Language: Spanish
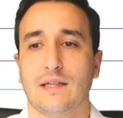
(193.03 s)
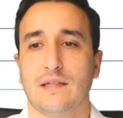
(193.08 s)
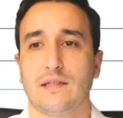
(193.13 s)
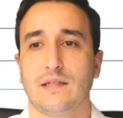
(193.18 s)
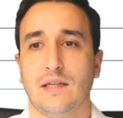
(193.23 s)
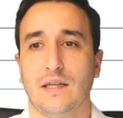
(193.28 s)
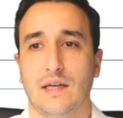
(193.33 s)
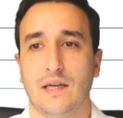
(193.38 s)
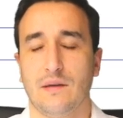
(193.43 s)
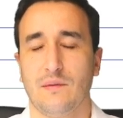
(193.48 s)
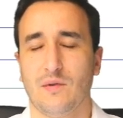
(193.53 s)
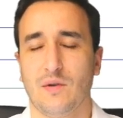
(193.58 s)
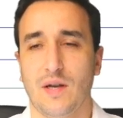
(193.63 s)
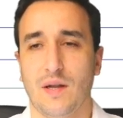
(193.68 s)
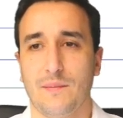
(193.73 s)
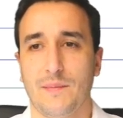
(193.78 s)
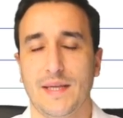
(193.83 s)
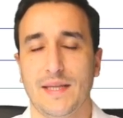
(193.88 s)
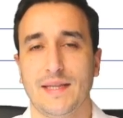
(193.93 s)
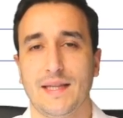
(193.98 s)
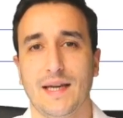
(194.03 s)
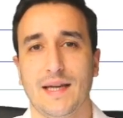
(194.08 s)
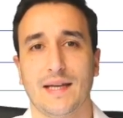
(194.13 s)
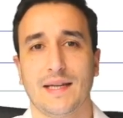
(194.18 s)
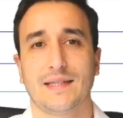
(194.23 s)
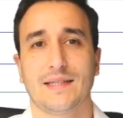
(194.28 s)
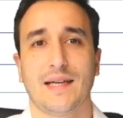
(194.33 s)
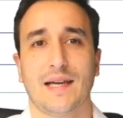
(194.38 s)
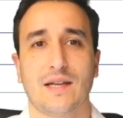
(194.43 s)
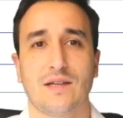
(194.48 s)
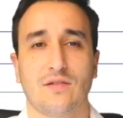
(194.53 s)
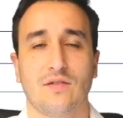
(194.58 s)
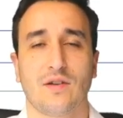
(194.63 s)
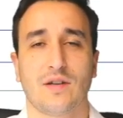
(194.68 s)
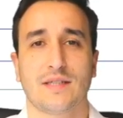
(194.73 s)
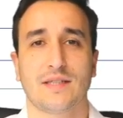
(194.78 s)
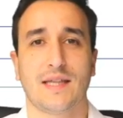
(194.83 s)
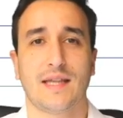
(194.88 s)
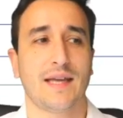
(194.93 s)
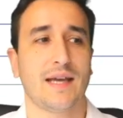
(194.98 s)
Así que buena pinta en este caso
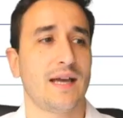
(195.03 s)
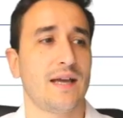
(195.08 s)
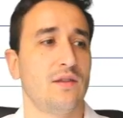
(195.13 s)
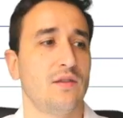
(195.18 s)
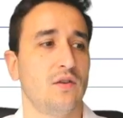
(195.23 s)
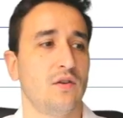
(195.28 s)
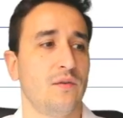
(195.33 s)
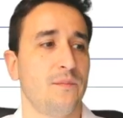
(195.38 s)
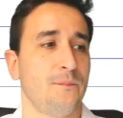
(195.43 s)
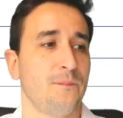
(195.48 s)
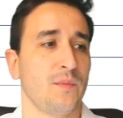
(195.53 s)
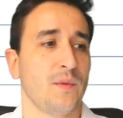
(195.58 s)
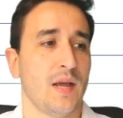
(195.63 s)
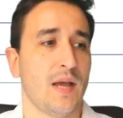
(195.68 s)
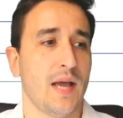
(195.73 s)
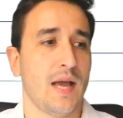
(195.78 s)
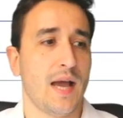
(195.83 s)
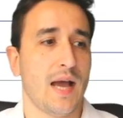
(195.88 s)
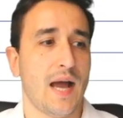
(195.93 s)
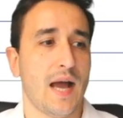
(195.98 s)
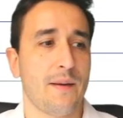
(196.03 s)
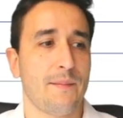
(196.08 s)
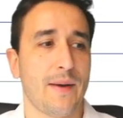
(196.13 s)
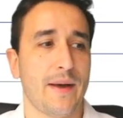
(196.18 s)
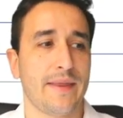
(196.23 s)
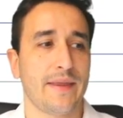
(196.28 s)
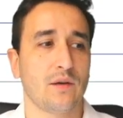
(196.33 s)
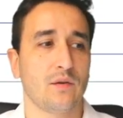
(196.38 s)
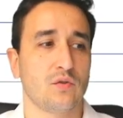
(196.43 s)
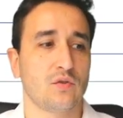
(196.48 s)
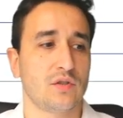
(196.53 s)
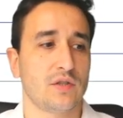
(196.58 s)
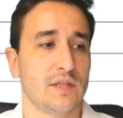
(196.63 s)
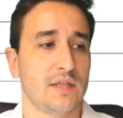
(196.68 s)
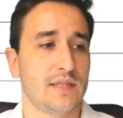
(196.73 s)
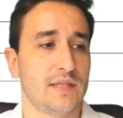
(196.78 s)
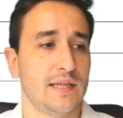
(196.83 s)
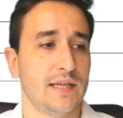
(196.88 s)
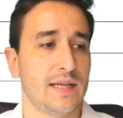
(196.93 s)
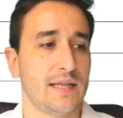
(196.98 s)
lo que está dejando
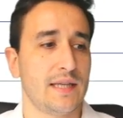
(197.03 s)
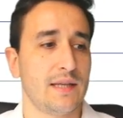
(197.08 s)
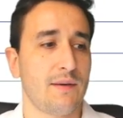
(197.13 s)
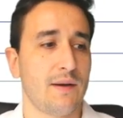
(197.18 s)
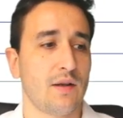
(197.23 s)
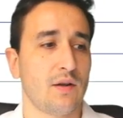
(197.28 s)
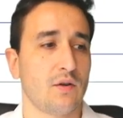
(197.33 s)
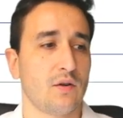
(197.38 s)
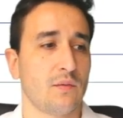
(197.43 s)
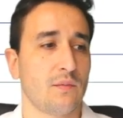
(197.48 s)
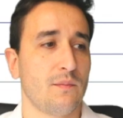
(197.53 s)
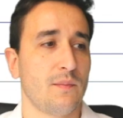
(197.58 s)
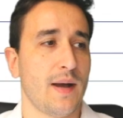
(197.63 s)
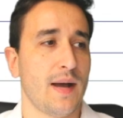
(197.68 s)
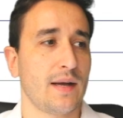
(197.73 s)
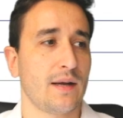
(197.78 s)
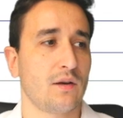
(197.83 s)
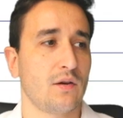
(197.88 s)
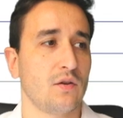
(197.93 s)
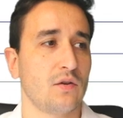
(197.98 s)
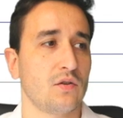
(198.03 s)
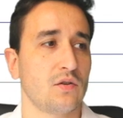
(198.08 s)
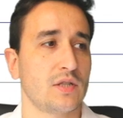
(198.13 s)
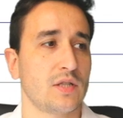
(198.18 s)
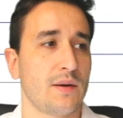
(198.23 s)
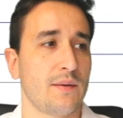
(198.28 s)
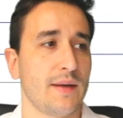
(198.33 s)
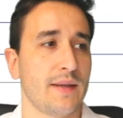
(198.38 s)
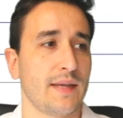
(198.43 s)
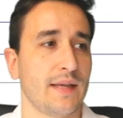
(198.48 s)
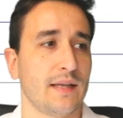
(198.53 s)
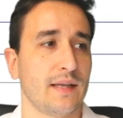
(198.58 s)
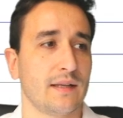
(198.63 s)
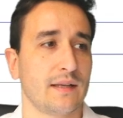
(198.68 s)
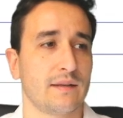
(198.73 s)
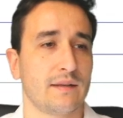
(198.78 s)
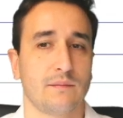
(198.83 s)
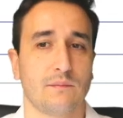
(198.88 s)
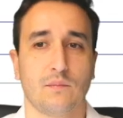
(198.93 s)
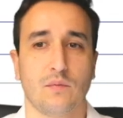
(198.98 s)
Amadeus. Siguiente valor, Banco
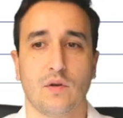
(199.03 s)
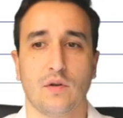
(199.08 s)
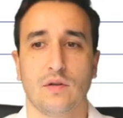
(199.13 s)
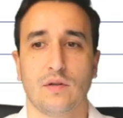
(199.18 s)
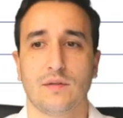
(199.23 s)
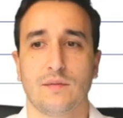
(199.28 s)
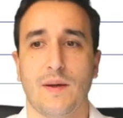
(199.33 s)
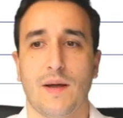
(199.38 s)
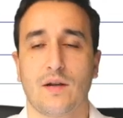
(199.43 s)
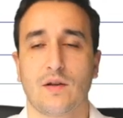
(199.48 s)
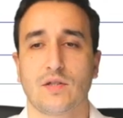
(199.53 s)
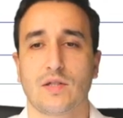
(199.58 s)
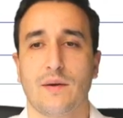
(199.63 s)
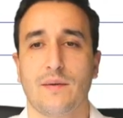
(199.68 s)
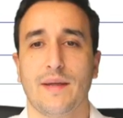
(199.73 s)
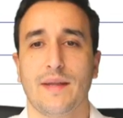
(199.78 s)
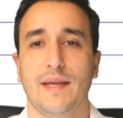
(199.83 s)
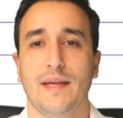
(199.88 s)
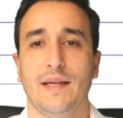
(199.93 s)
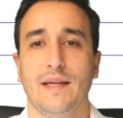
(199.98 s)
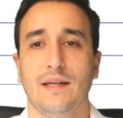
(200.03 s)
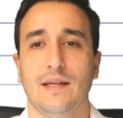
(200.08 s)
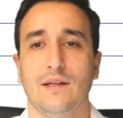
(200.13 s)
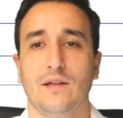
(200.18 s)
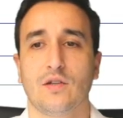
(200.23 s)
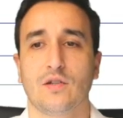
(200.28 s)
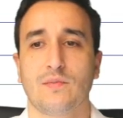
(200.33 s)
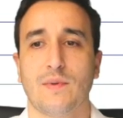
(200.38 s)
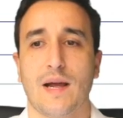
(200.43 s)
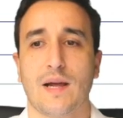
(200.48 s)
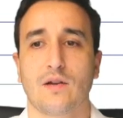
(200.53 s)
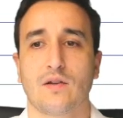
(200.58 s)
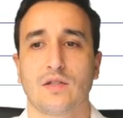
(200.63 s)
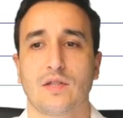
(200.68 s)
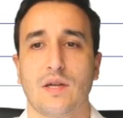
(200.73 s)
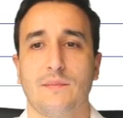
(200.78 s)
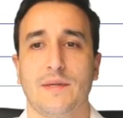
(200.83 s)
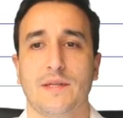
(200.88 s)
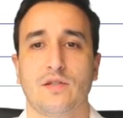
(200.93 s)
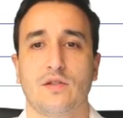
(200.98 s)
Sabadell. Bueno, el Banco Sabadell, los
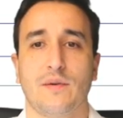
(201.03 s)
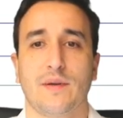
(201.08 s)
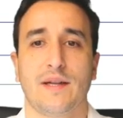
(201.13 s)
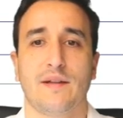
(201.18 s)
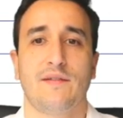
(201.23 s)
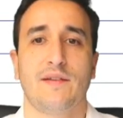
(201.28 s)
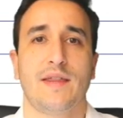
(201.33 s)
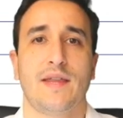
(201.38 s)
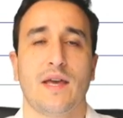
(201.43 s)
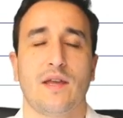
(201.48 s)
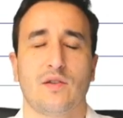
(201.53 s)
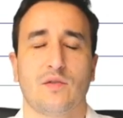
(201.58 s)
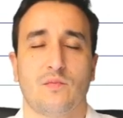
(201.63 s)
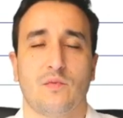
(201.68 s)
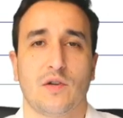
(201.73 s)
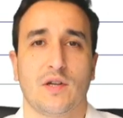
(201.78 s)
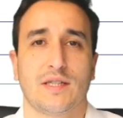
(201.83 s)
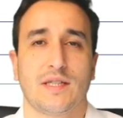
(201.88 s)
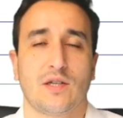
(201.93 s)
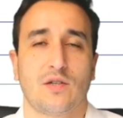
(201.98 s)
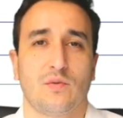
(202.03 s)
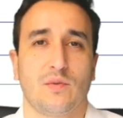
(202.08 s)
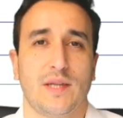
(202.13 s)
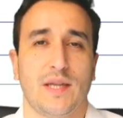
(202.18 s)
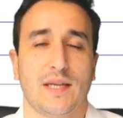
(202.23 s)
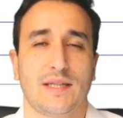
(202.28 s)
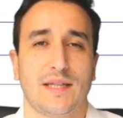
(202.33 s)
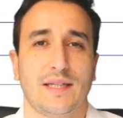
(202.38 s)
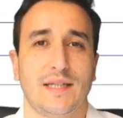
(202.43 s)
bancos se han visto beneficiados por esas subidas de